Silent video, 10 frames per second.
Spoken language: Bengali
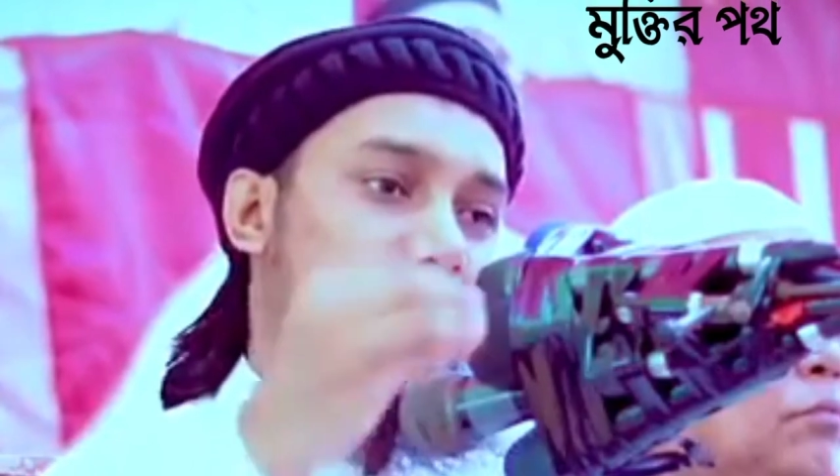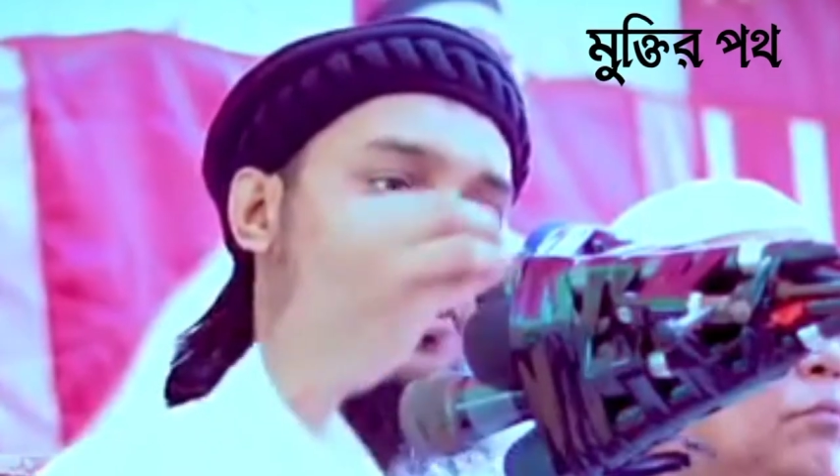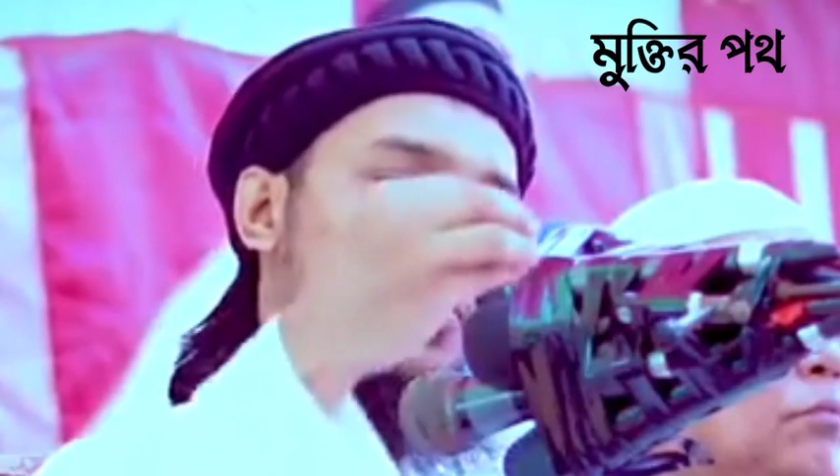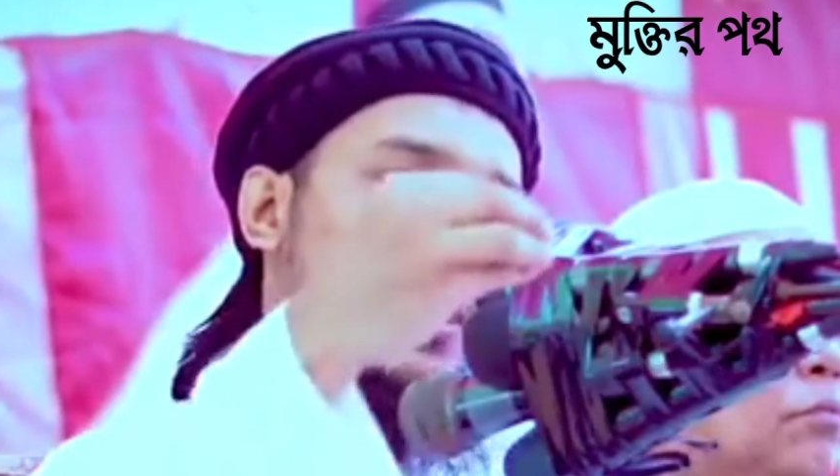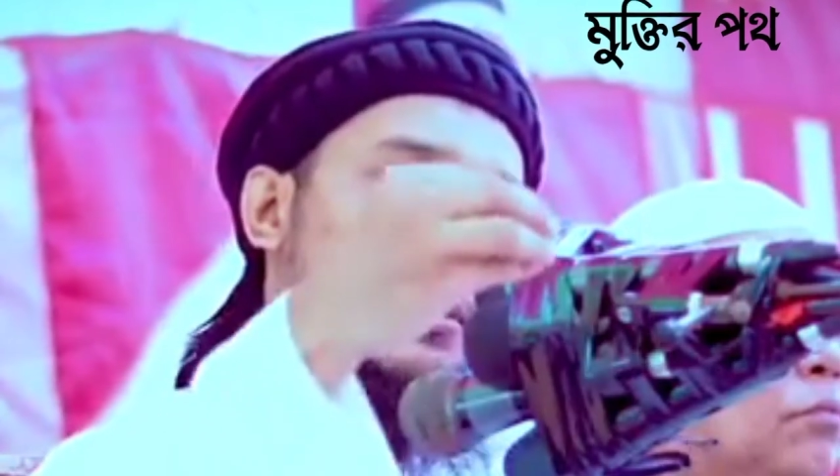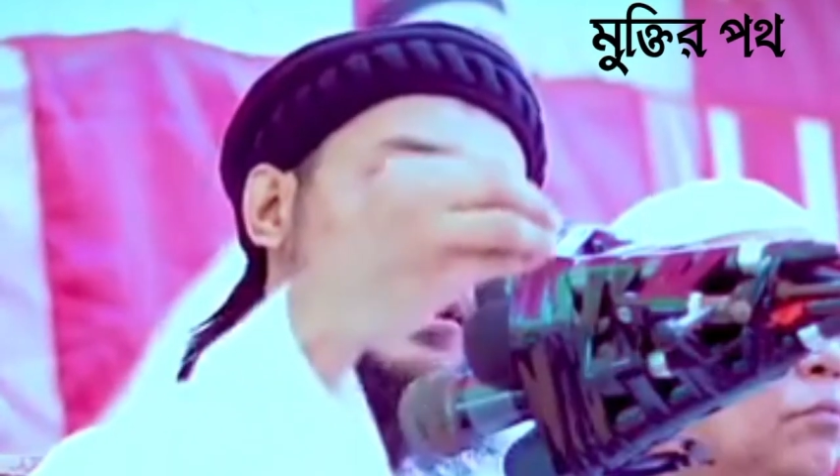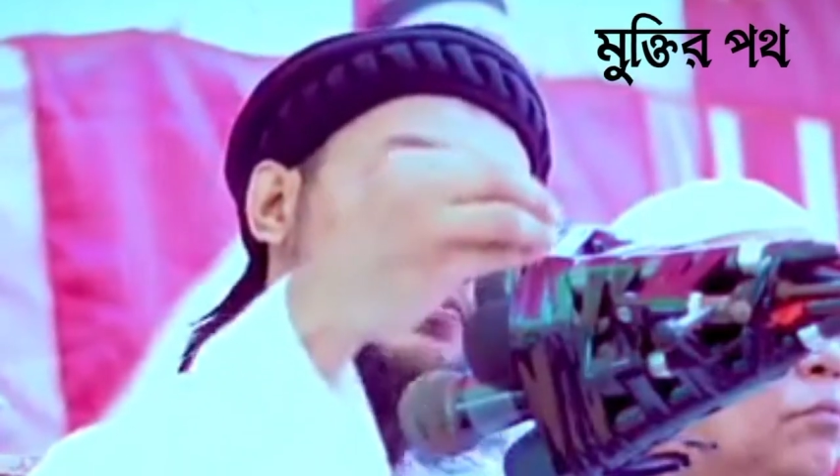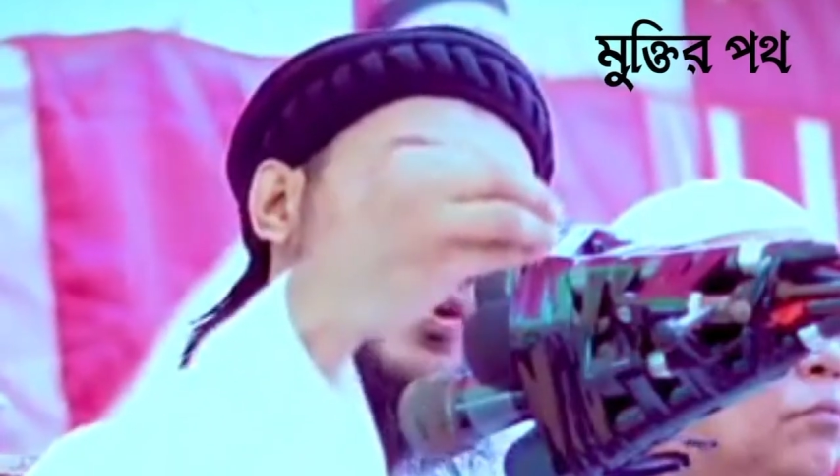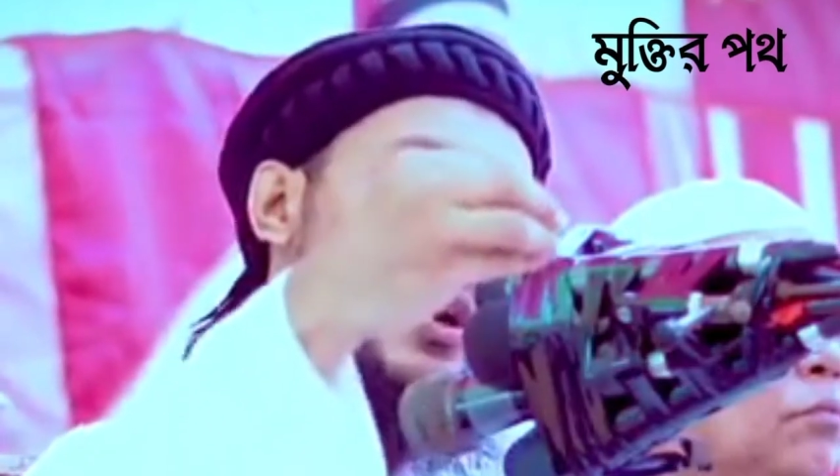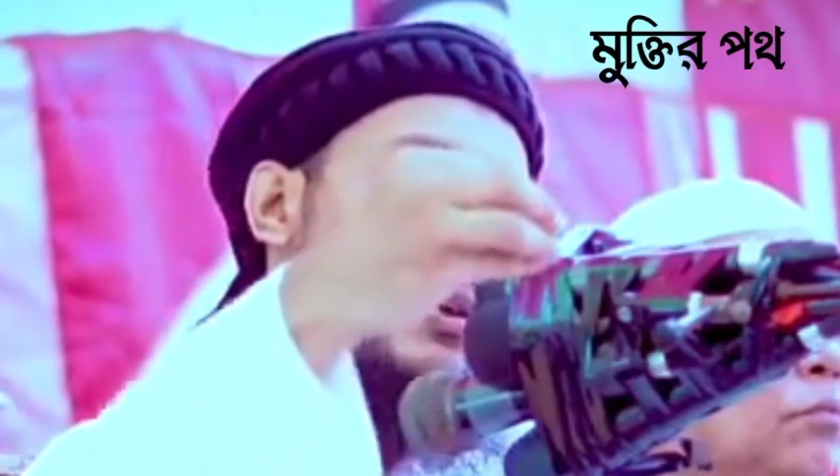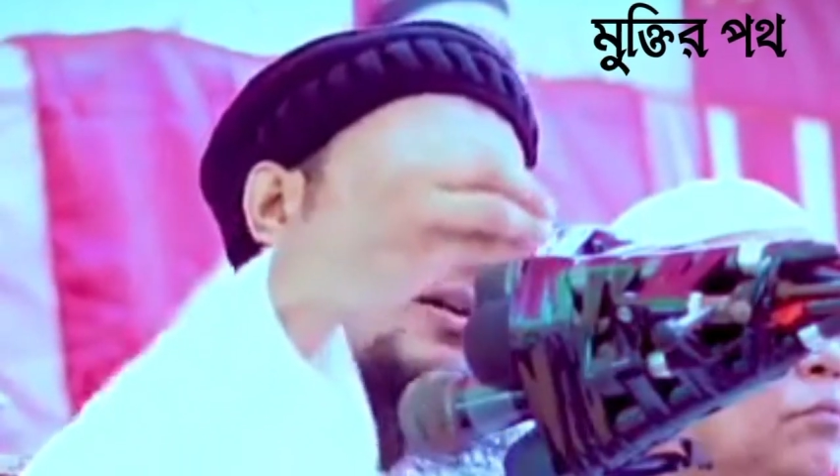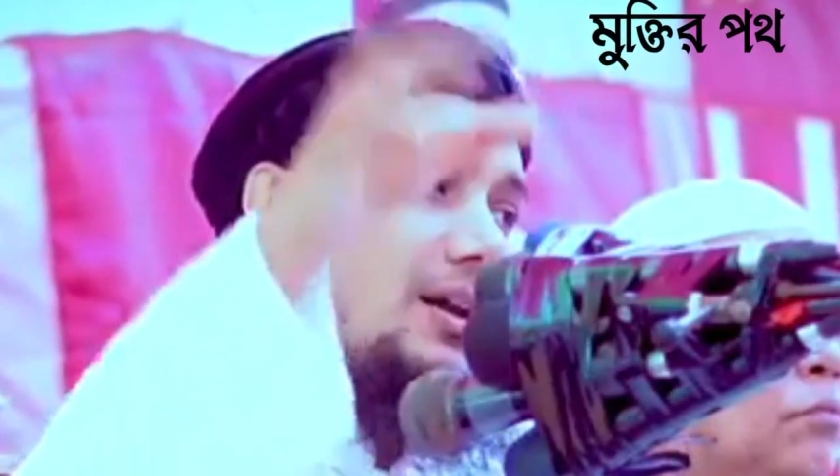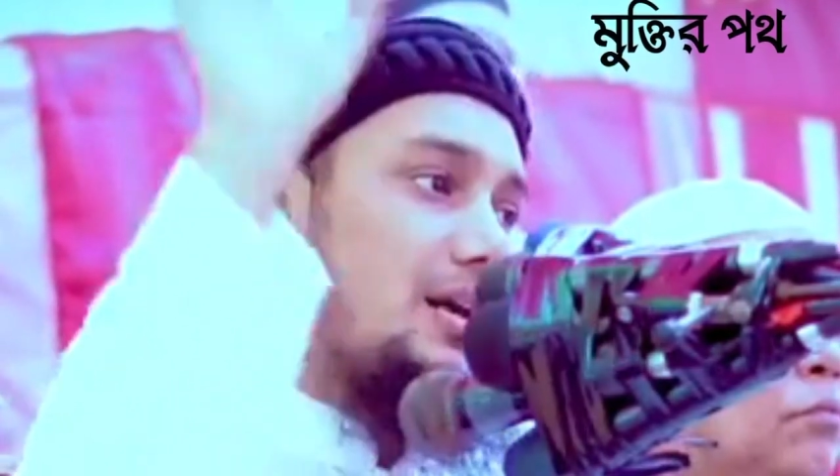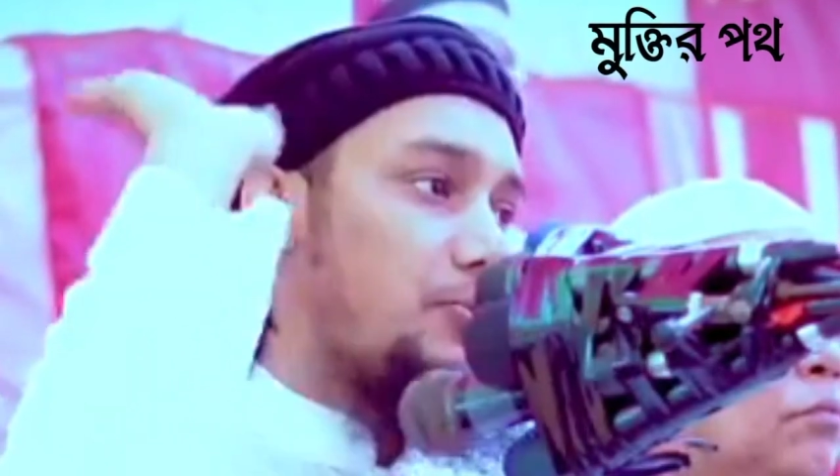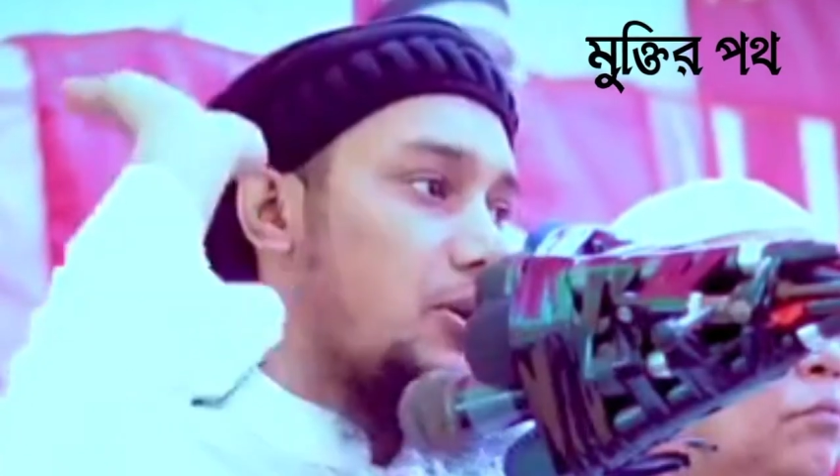পড়বো না আমার পড়লেও
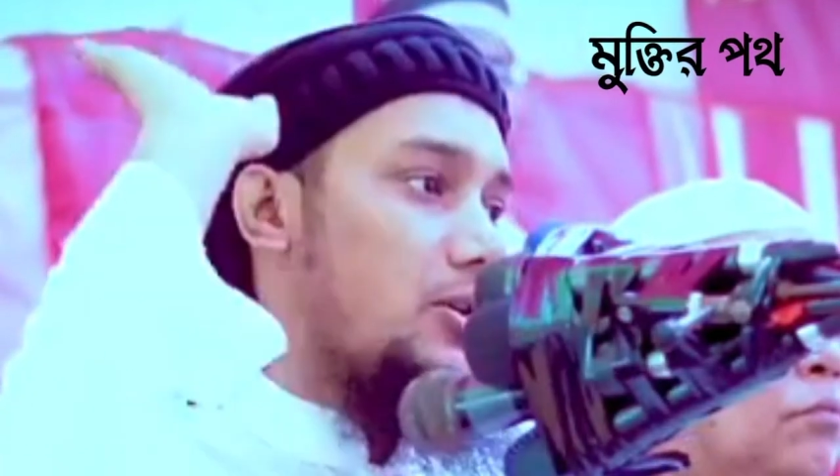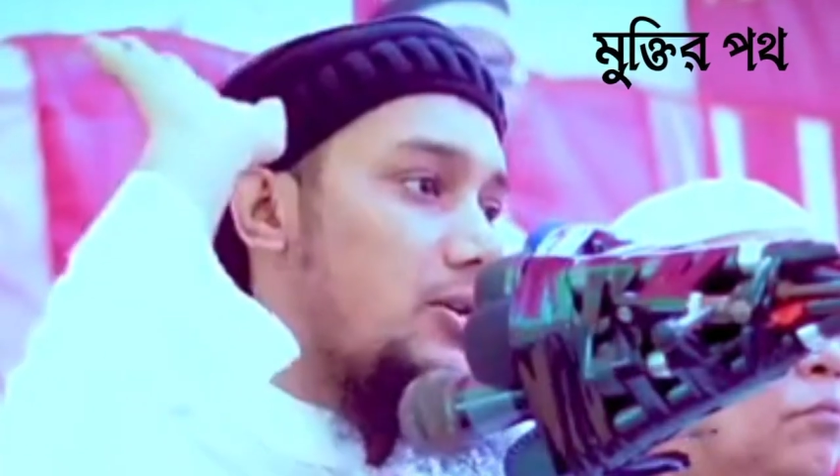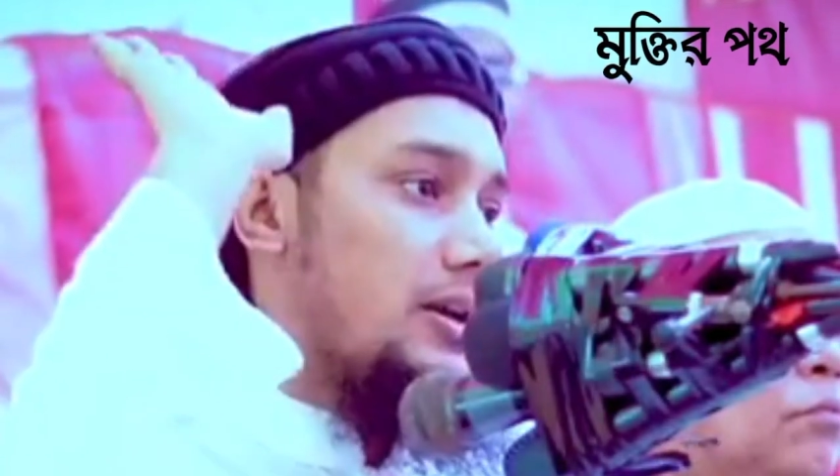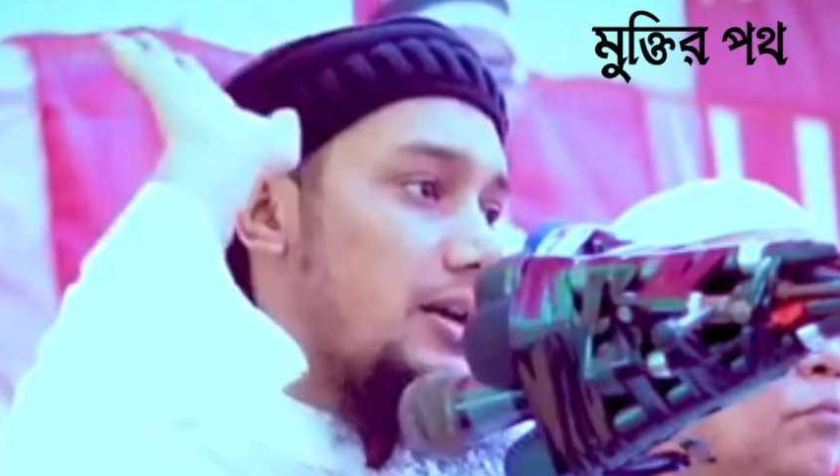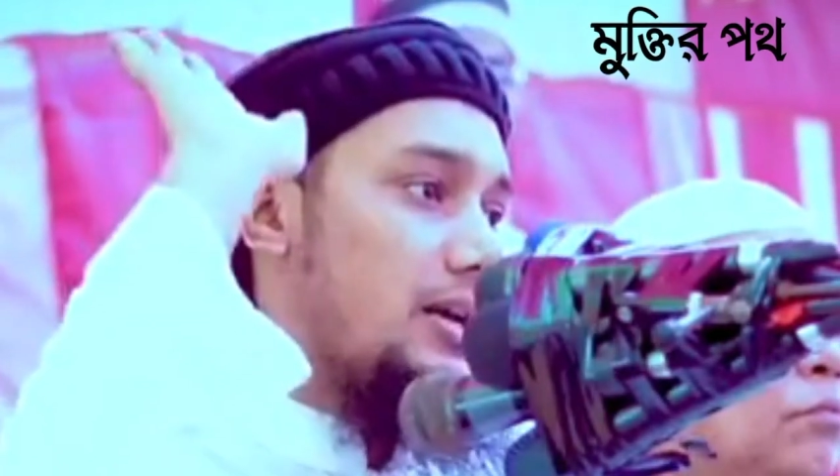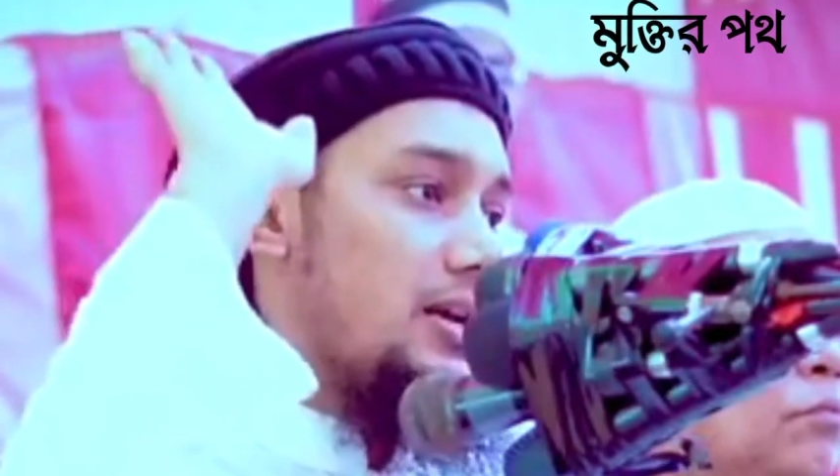হয় না পড়লে হয়